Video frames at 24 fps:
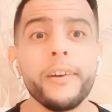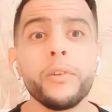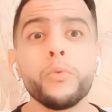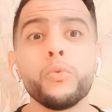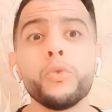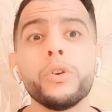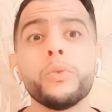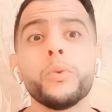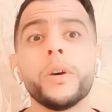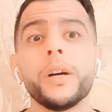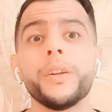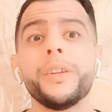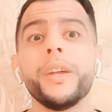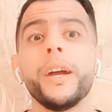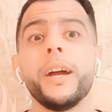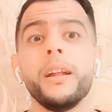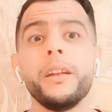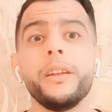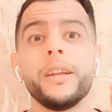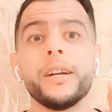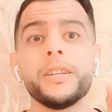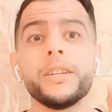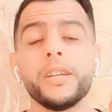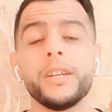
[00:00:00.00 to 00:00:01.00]
اول وحده
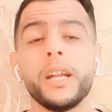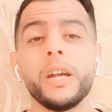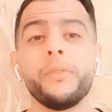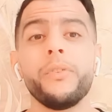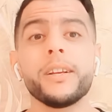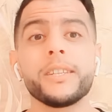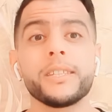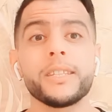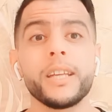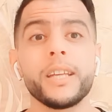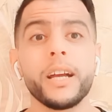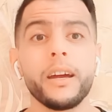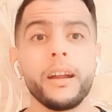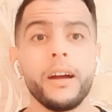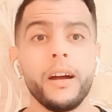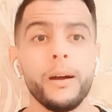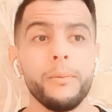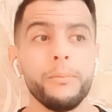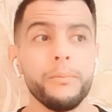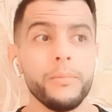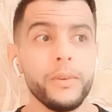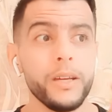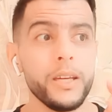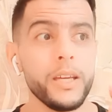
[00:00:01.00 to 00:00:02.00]
علنات عليها في
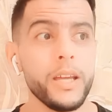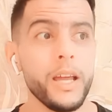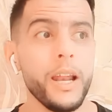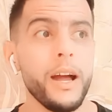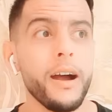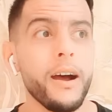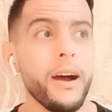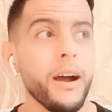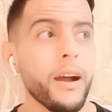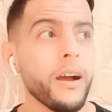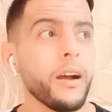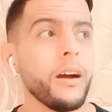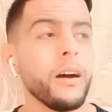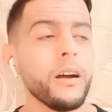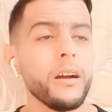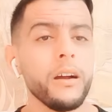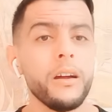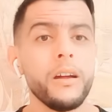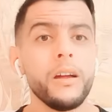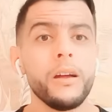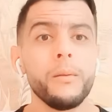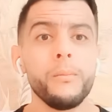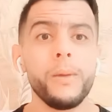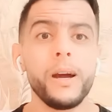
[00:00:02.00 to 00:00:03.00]
انستغرام هي
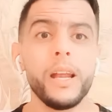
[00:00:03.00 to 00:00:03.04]
العاقه